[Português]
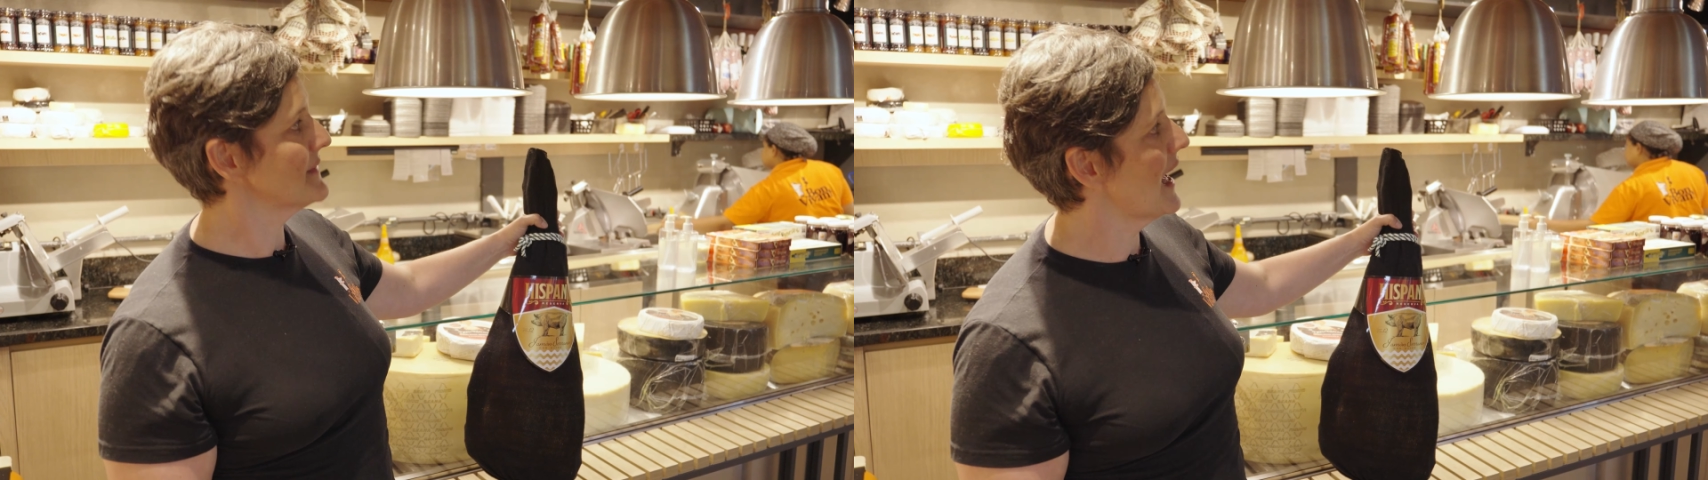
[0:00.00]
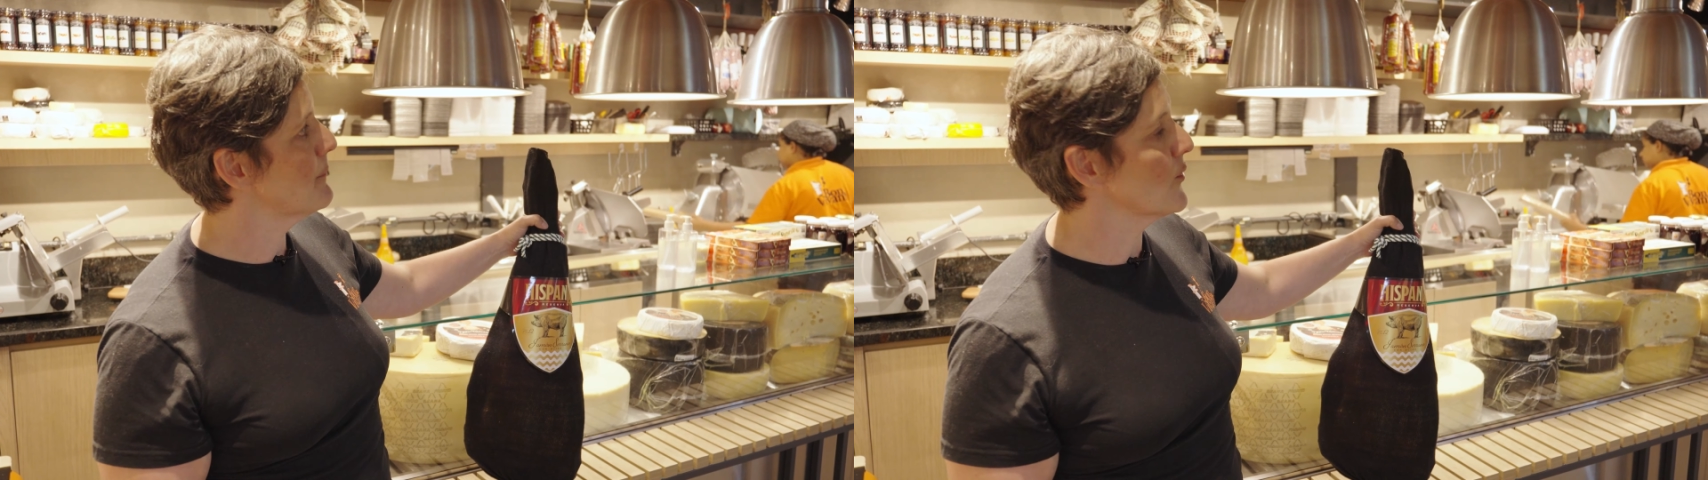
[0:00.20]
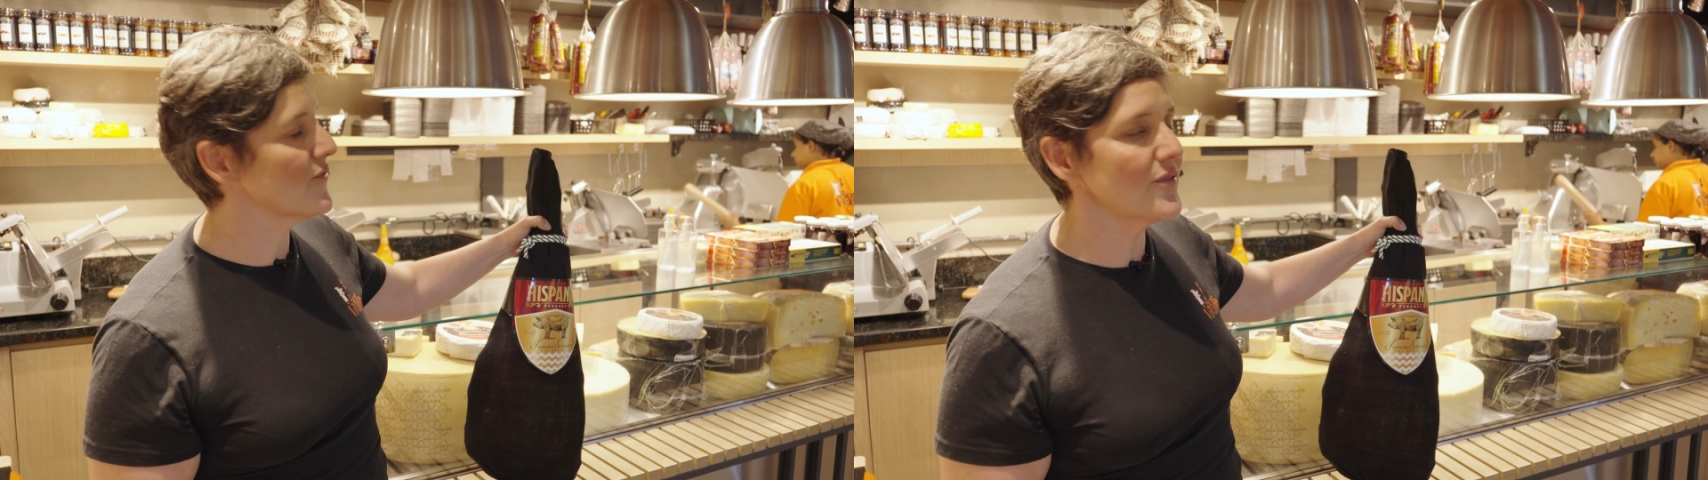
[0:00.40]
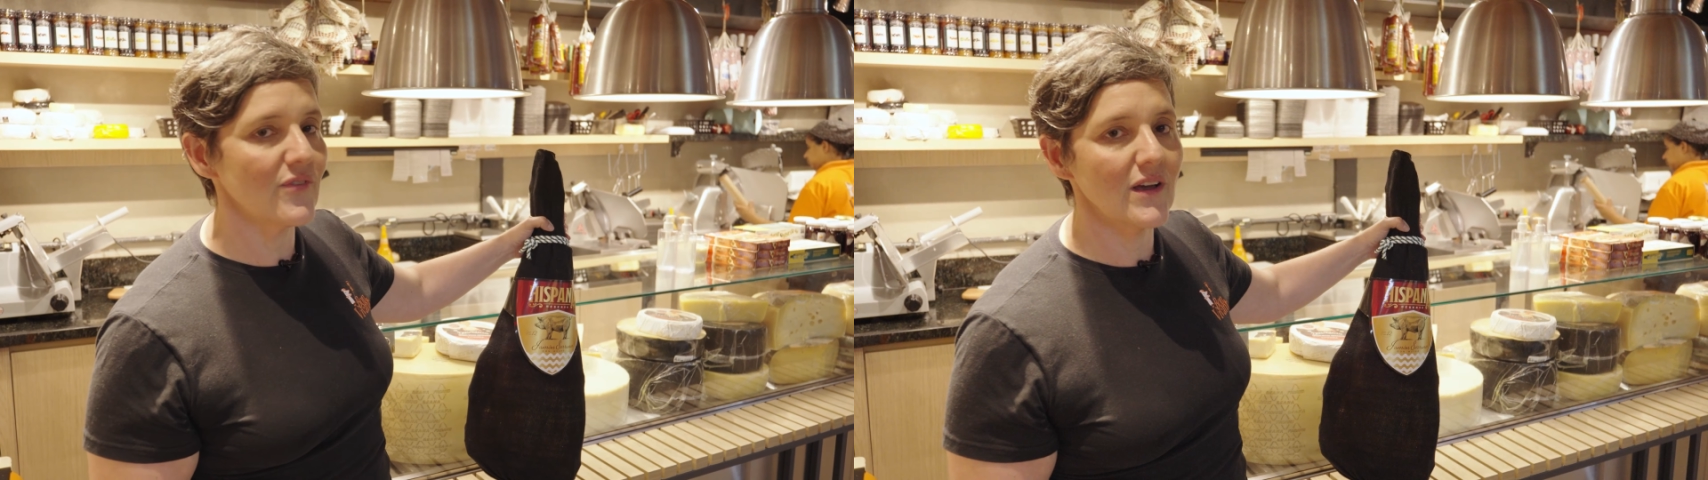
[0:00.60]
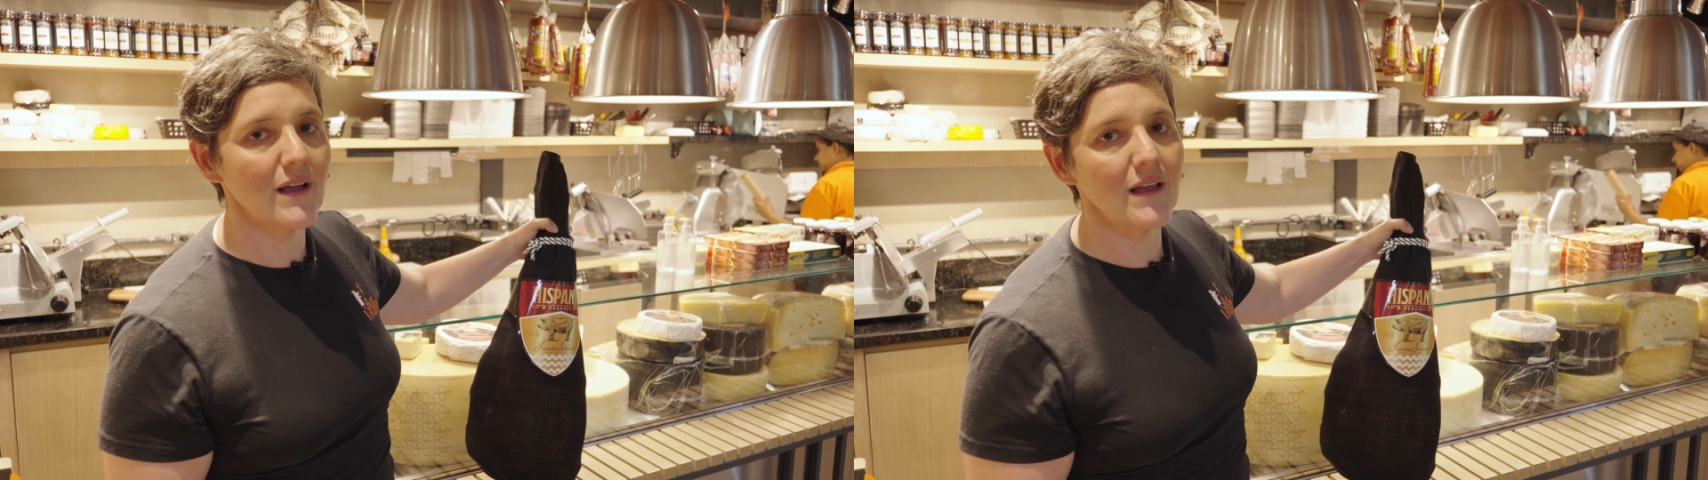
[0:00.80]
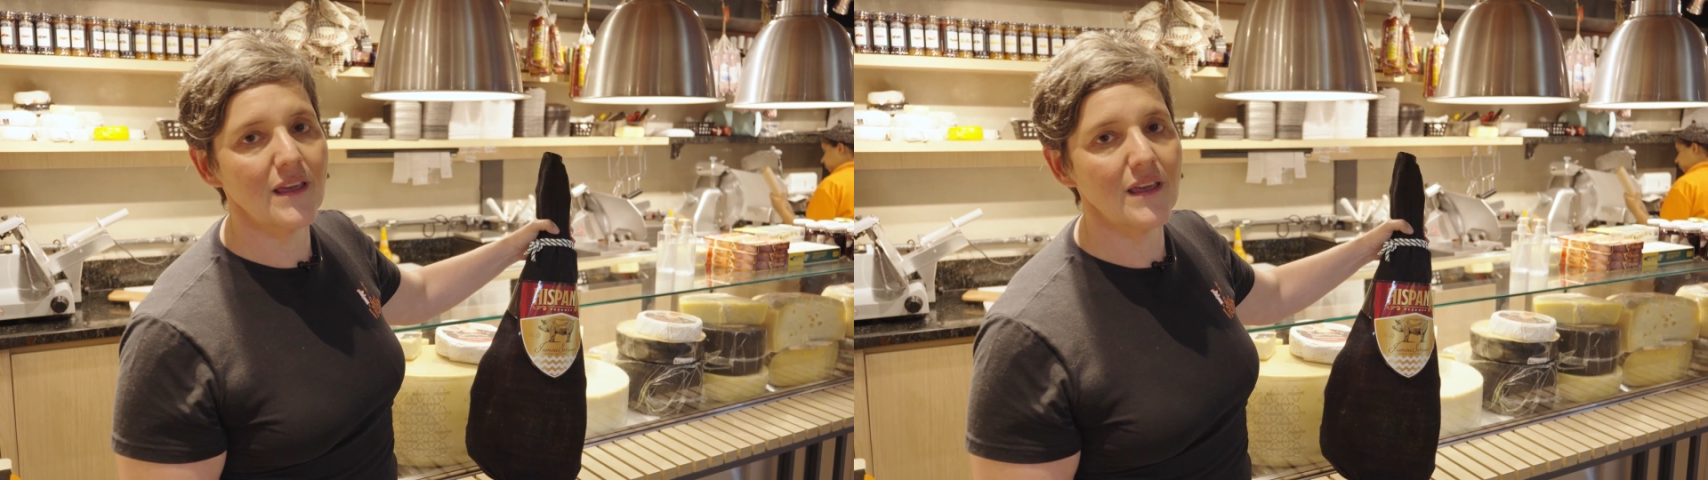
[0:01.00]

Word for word: da Bon Vivant.